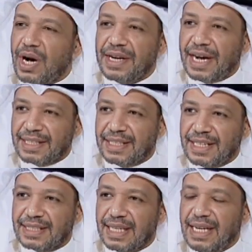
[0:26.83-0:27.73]
وقناعة
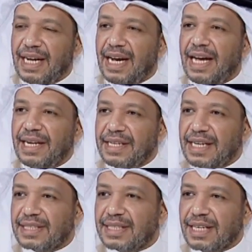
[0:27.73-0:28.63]
الناس هل
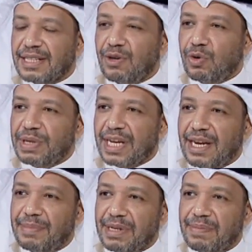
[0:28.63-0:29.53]
الناس اقتنعوا
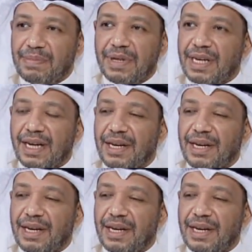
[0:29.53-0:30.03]
بكلامهم آه،